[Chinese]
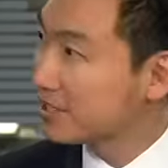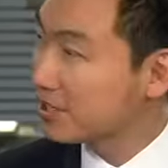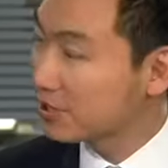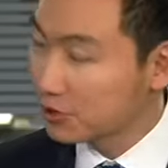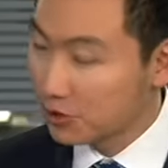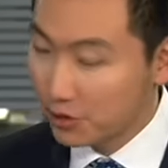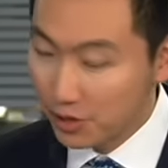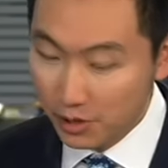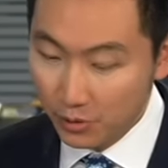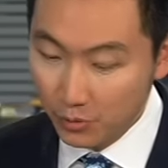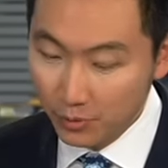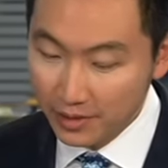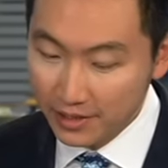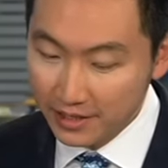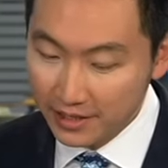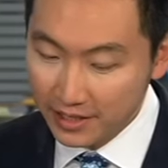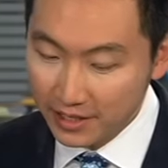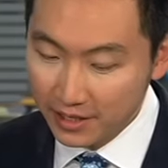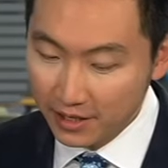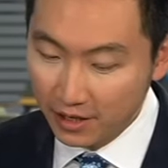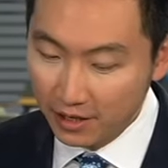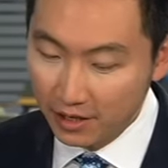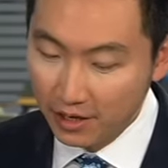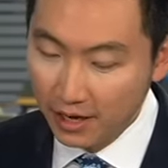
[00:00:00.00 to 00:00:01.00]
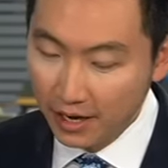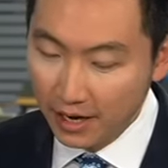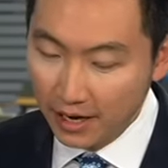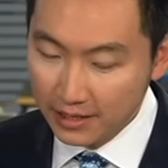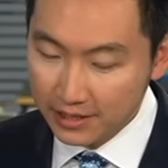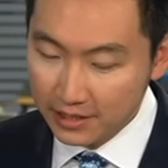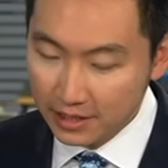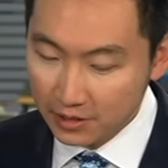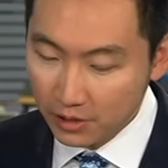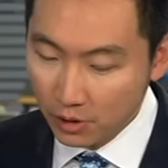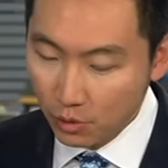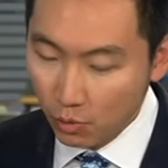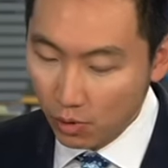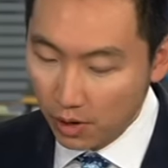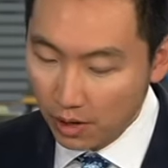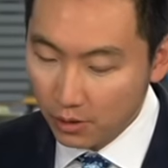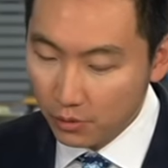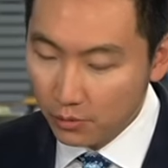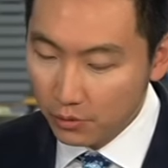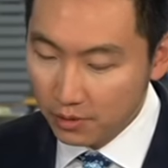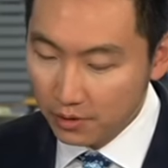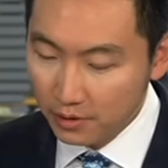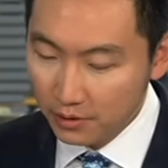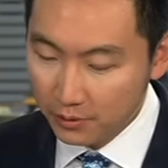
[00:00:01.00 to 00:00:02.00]
教授一个问题哦，他叫做
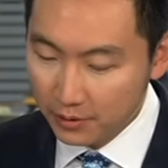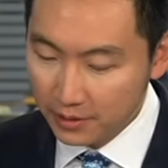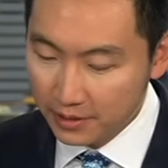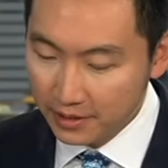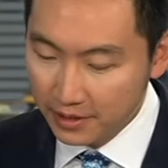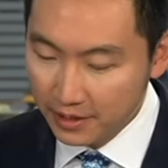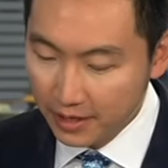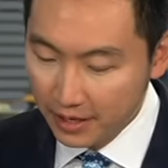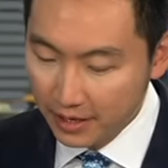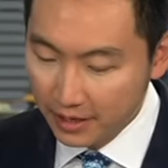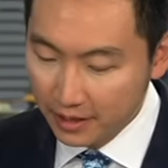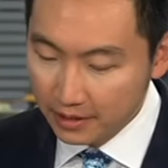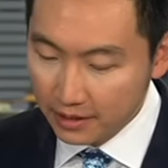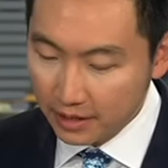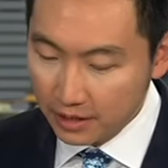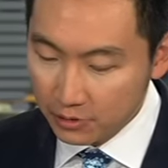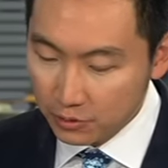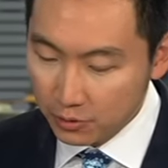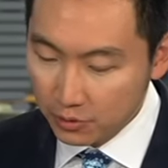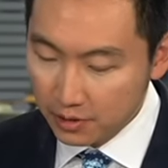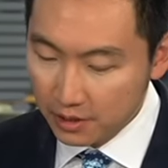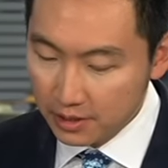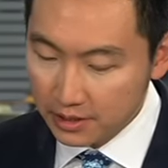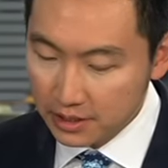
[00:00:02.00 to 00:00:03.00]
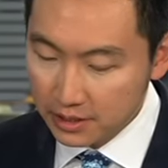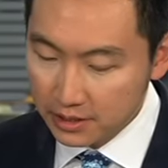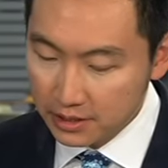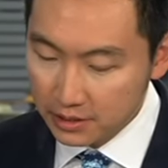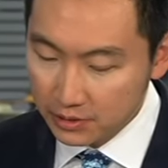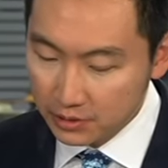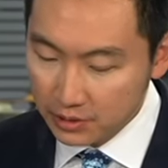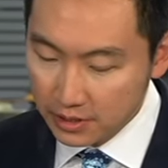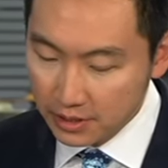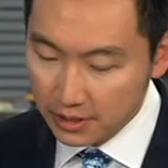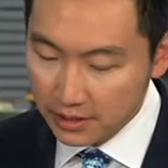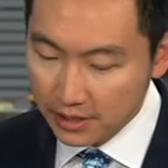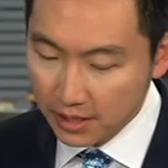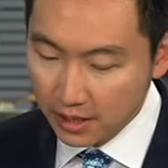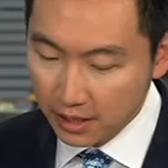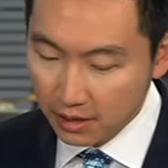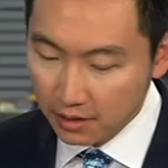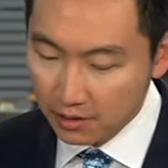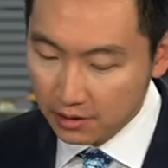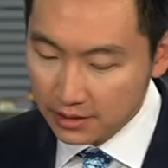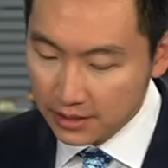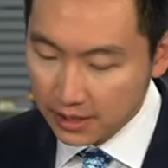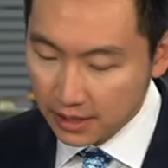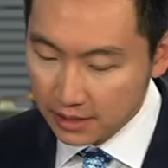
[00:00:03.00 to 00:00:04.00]
王昆仑，他说呢，请请
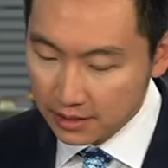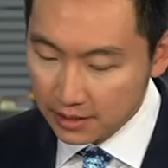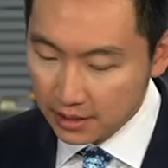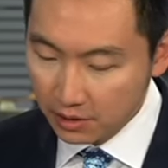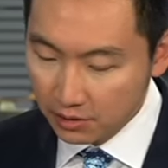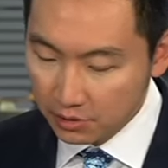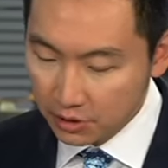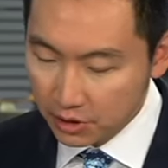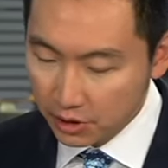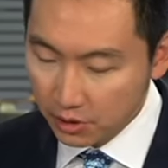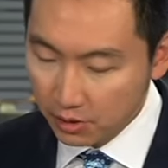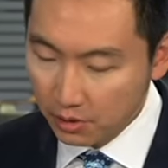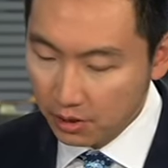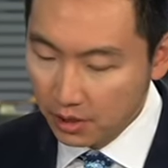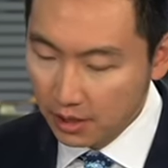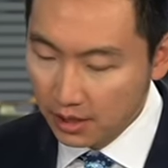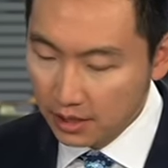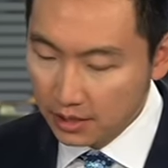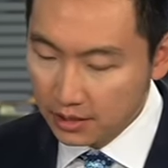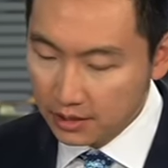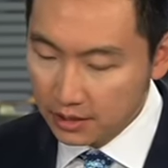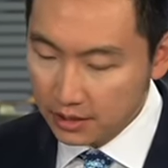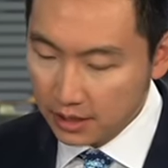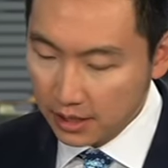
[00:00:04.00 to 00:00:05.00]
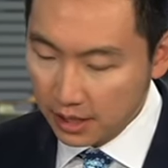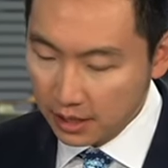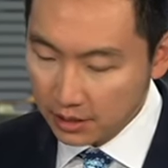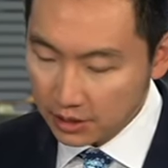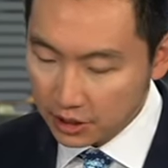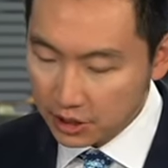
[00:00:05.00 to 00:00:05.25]
教夏教授，假